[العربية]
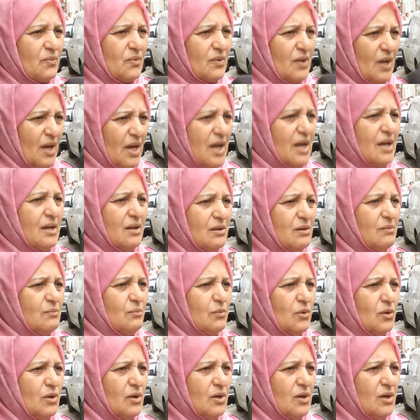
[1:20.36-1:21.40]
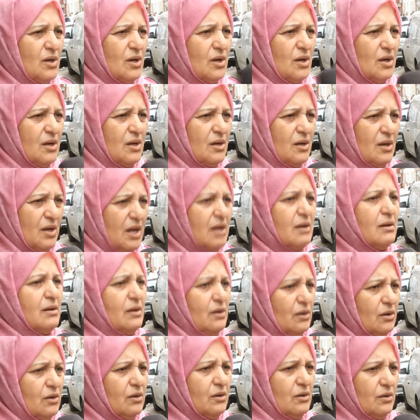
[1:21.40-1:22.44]
إيه. العموميه نحكو ايه
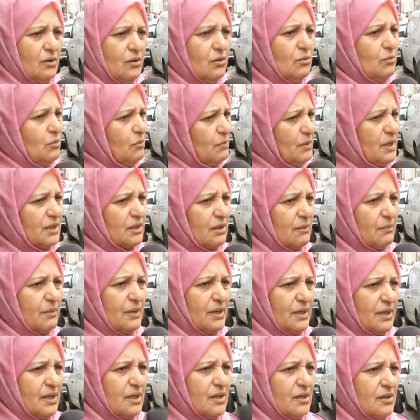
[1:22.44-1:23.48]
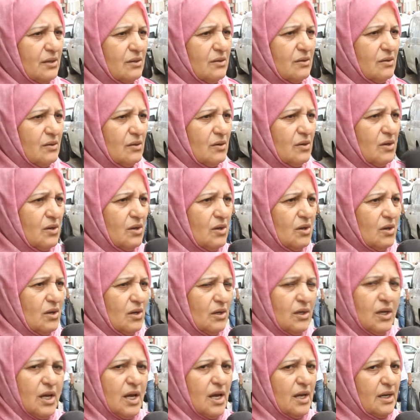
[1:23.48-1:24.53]
العموميه طبعا إيه. خرج بريفي
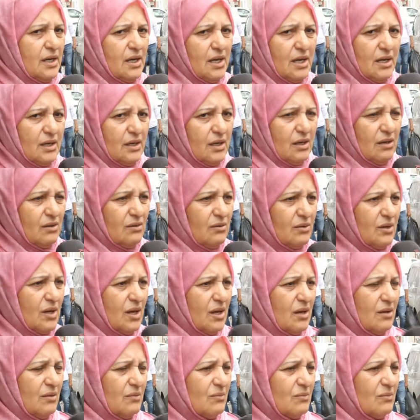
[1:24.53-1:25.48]
لا لا لا لا